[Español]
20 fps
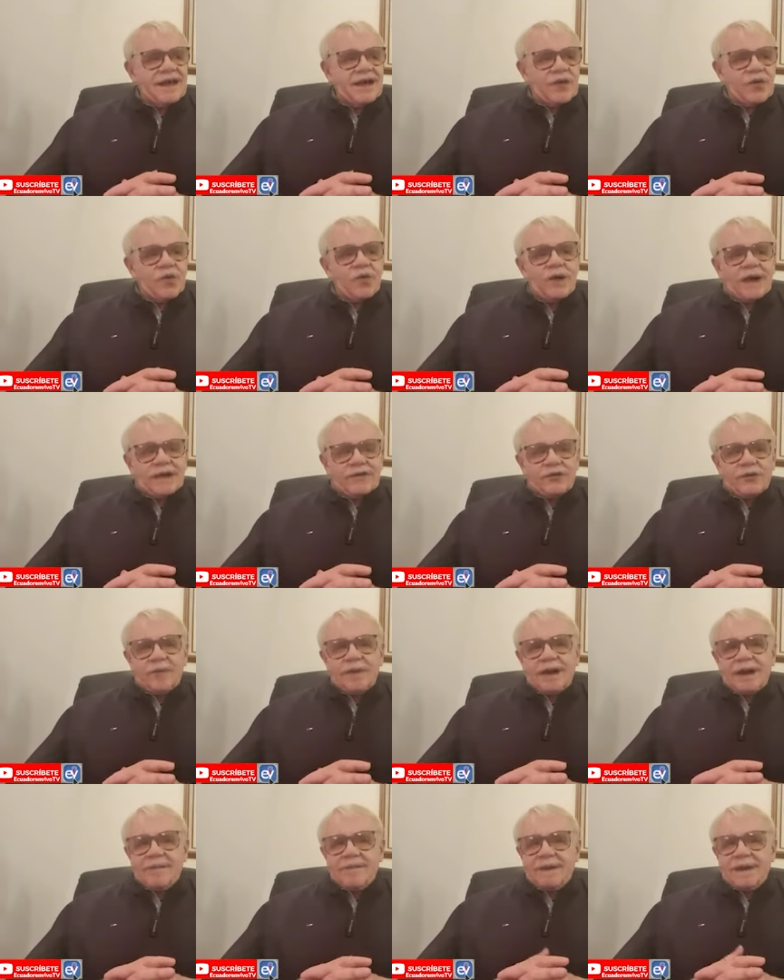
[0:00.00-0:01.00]
nunca
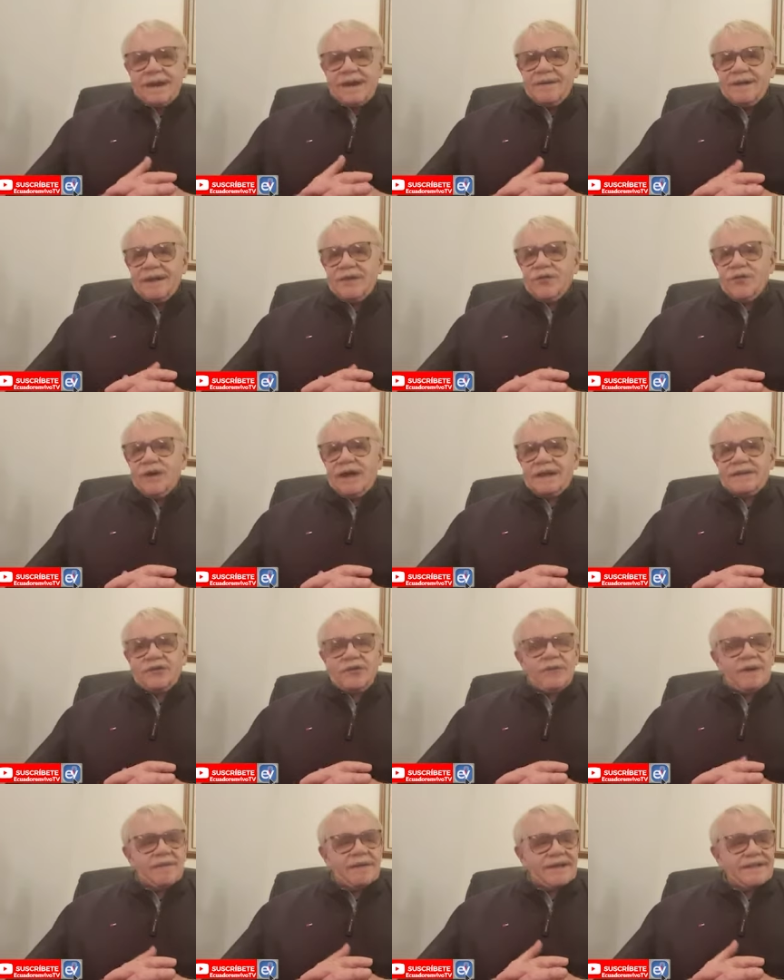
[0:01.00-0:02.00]
toma la palabra, nunca
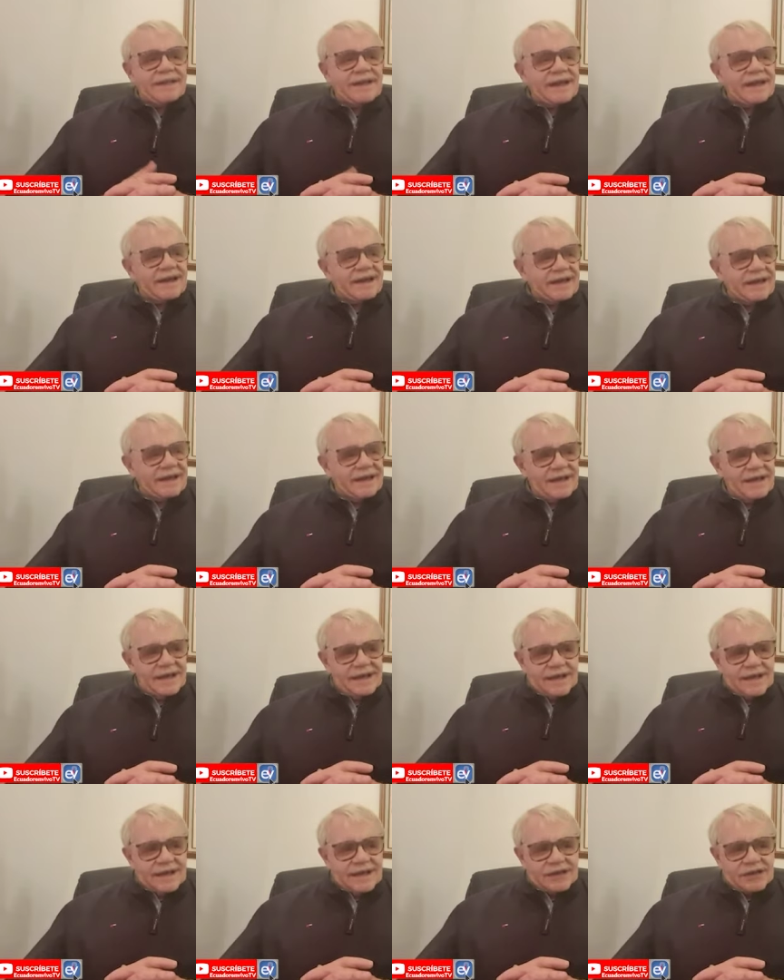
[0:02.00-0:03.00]
toma bandera,
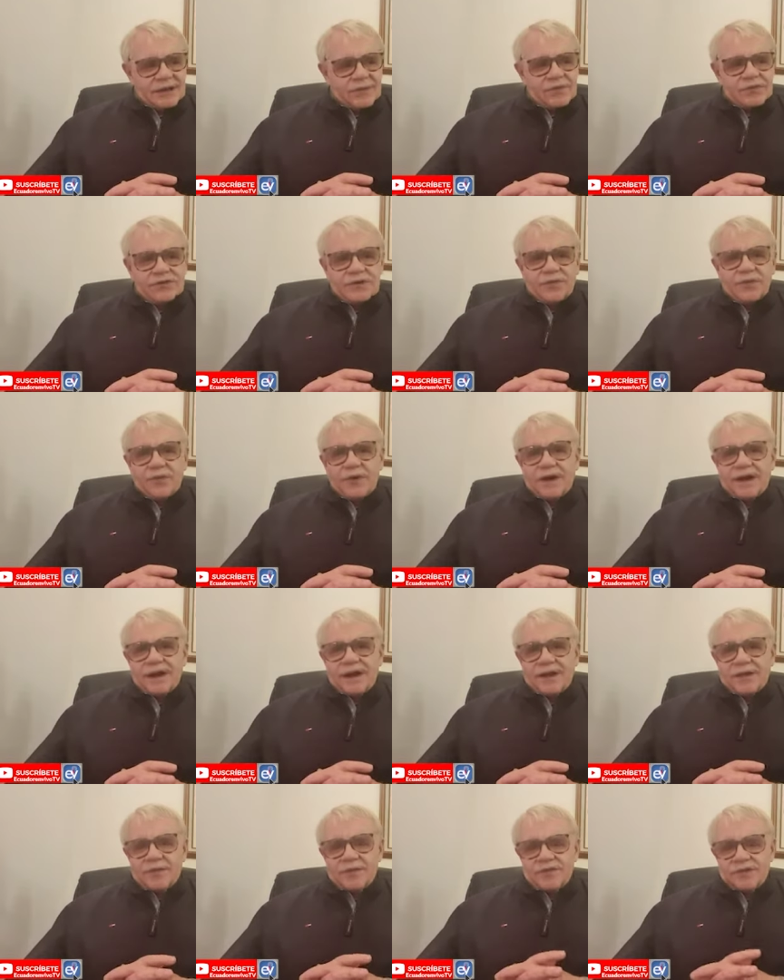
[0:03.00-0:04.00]
es como si
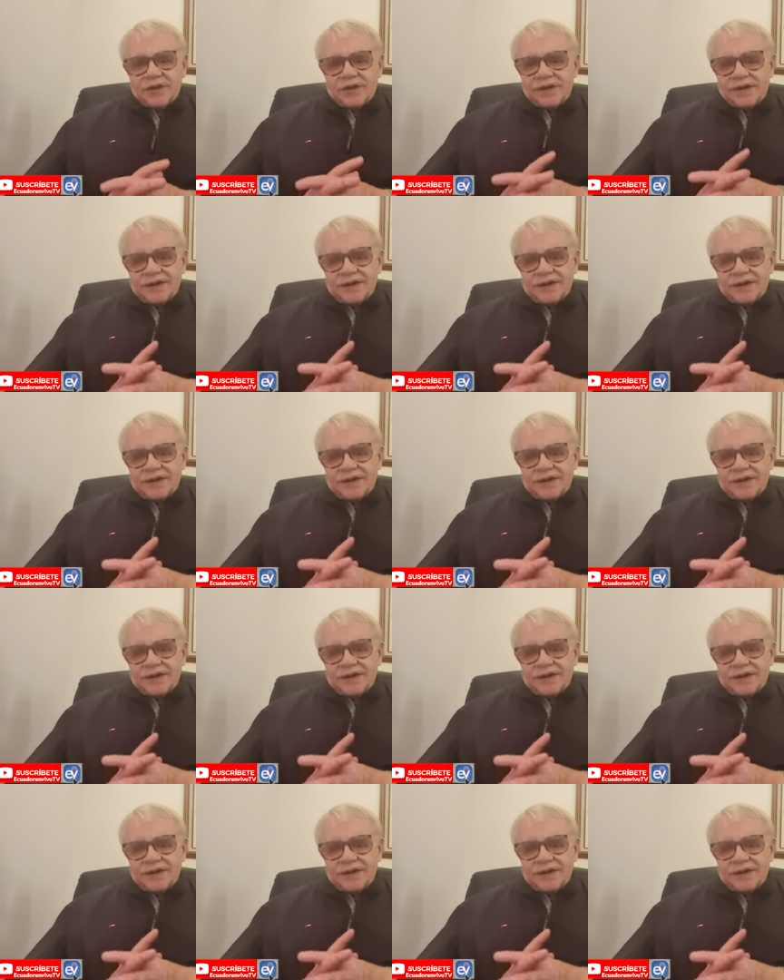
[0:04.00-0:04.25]
fueran, como si,